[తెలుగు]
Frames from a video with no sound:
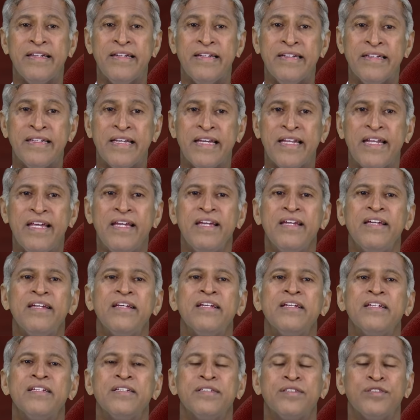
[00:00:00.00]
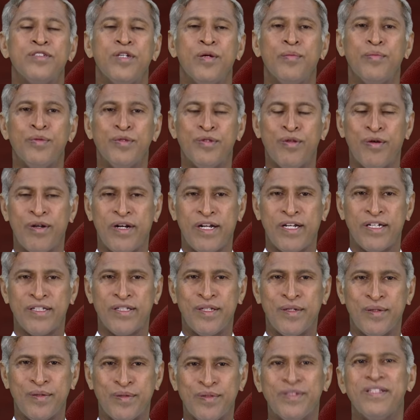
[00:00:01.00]
తింటేనే జబ్బు త్వరగా
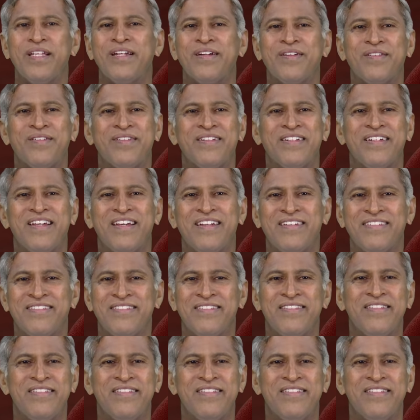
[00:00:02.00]
తగ్గుతుంది అనుకుంటారు